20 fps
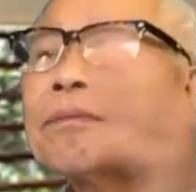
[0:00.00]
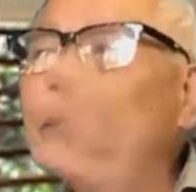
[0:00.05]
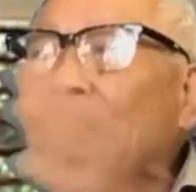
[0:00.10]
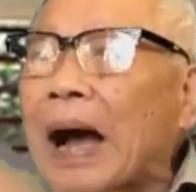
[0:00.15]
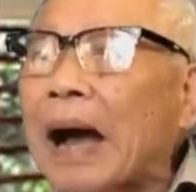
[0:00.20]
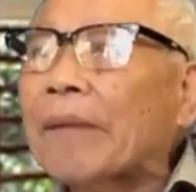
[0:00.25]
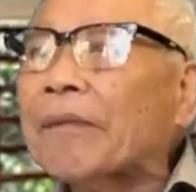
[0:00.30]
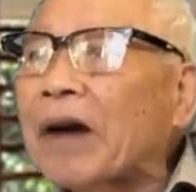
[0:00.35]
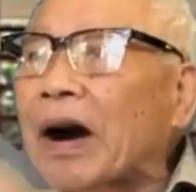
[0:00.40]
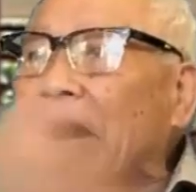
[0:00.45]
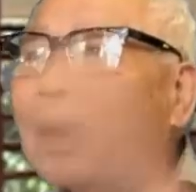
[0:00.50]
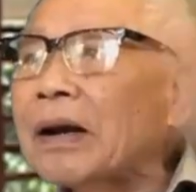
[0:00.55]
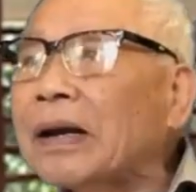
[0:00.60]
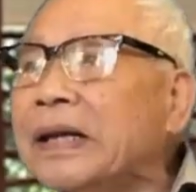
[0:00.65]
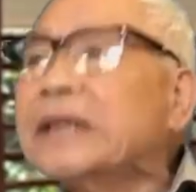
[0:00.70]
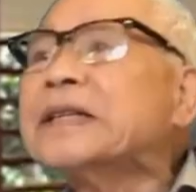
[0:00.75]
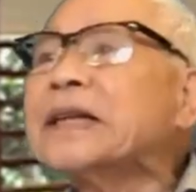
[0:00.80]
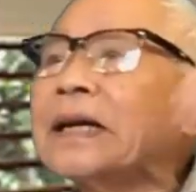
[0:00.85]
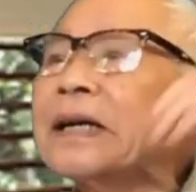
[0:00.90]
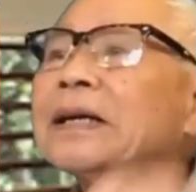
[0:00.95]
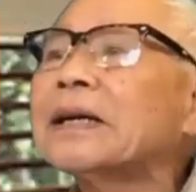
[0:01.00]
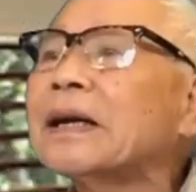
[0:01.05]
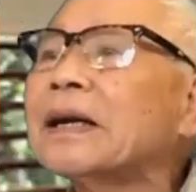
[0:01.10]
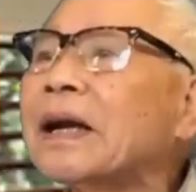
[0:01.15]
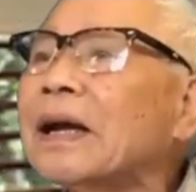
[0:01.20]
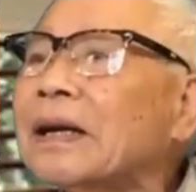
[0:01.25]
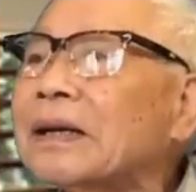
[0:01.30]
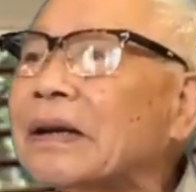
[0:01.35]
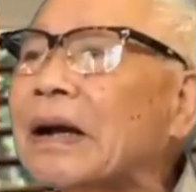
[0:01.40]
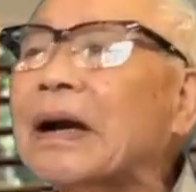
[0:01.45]
bà vợ ly dị,
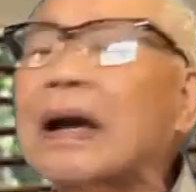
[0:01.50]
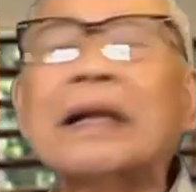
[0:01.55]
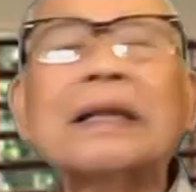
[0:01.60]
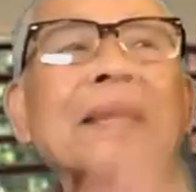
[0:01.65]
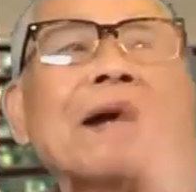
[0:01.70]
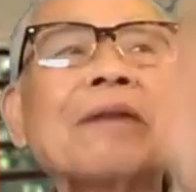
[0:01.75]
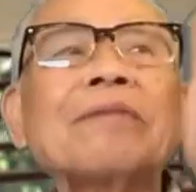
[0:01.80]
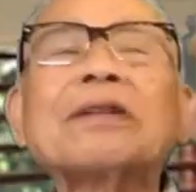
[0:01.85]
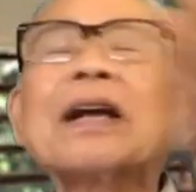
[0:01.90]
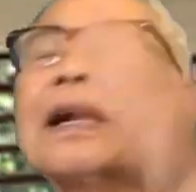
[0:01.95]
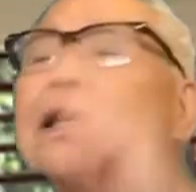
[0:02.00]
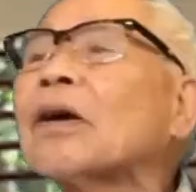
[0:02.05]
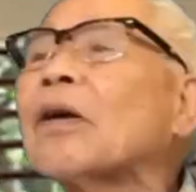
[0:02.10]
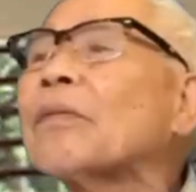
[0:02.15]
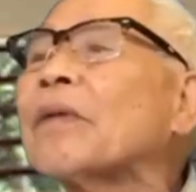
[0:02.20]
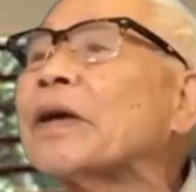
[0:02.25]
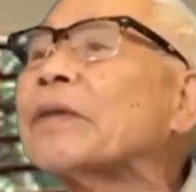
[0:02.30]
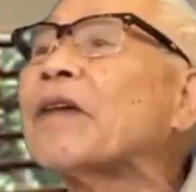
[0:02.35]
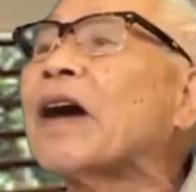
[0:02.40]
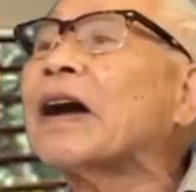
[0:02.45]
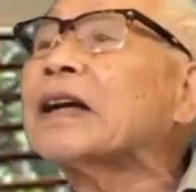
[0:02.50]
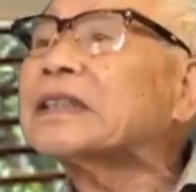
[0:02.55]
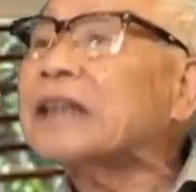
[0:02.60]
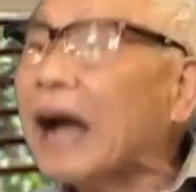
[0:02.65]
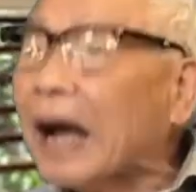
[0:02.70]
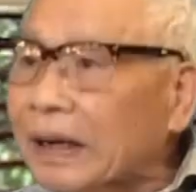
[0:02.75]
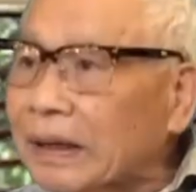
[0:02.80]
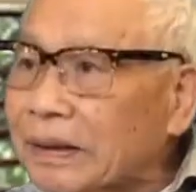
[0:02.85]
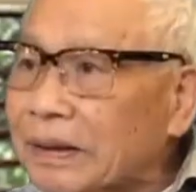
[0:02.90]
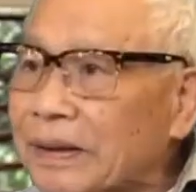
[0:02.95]
rồi cái tiệm sách đó bị phá
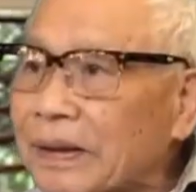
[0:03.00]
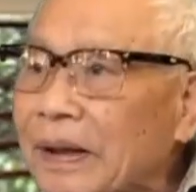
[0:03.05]
sản.